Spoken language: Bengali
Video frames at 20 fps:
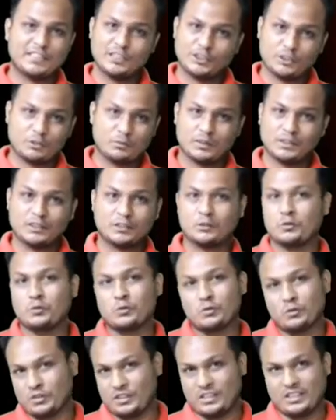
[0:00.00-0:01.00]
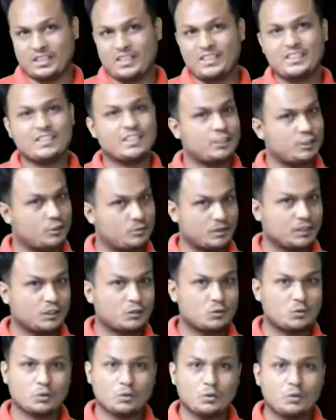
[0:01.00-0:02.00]
সে সমাজে কোনো উন্নতি নেই সে সমাজের
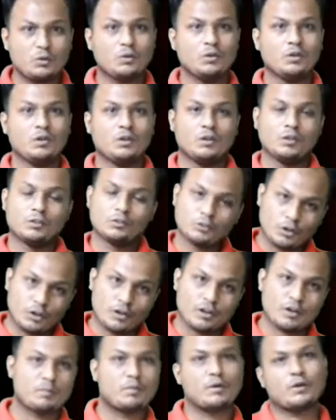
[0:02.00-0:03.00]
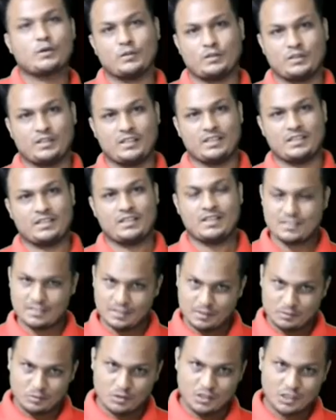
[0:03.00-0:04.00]
কোনো ধরনের বরকত নেই
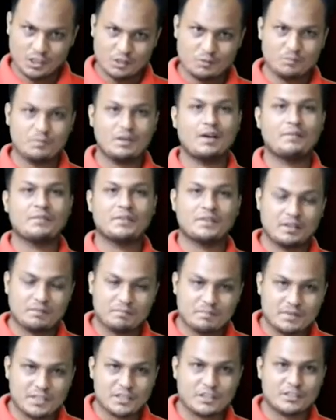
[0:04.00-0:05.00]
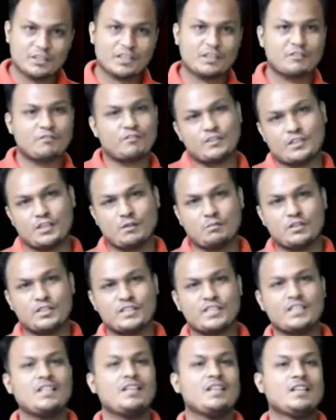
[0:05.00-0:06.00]
আসসালামু আলাইকুম আমি এফ বিশন থেকে ফয়সাল
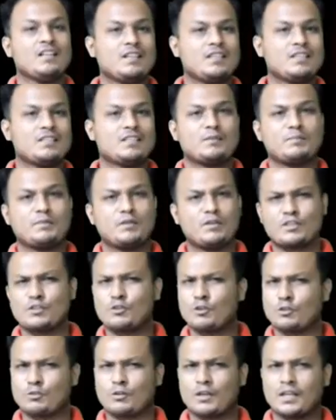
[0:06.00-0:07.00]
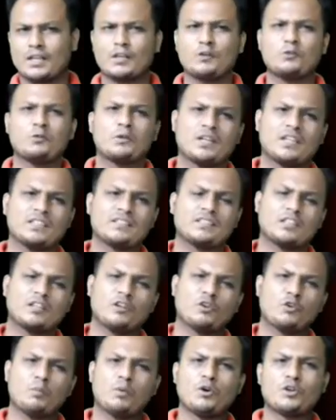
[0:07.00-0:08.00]
বলছি জিপিওয়ার্স গতকালকে গড়ে গেছে একটা
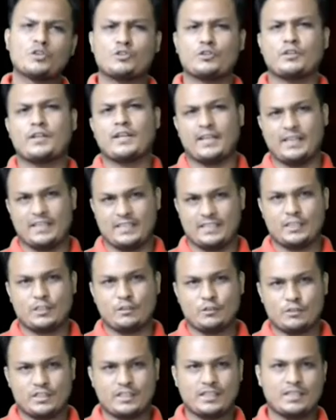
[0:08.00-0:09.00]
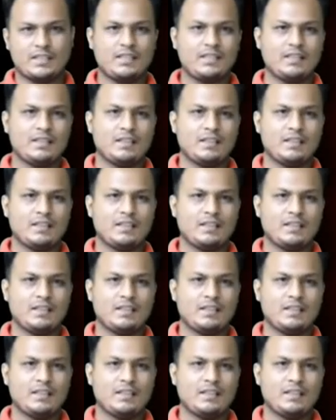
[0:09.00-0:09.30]
লোমহর্ষক কাহিনী সেটা হচ্ছে কি